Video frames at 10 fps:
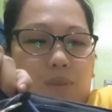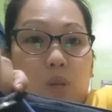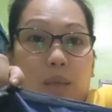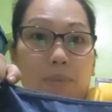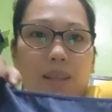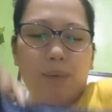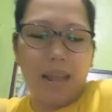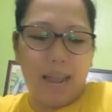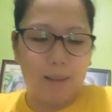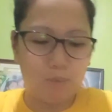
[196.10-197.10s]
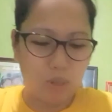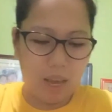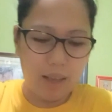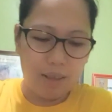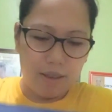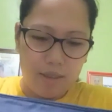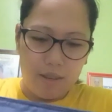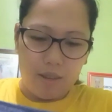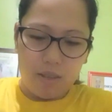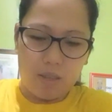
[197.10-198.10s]
O, ah, diba? Malalim siya.
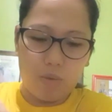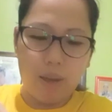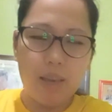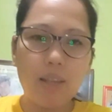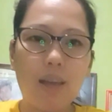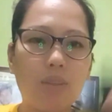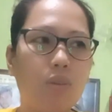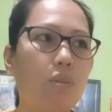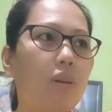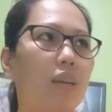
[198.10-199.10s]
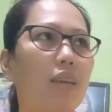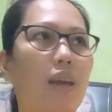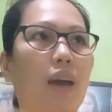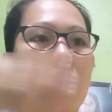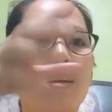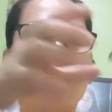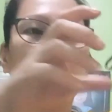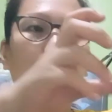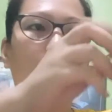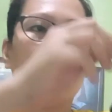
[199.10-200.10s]
So, ayan. Ito yung kanyang
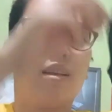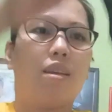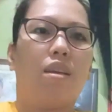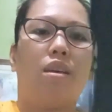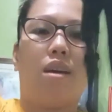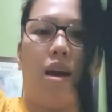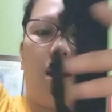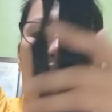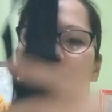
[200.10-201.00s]
uh,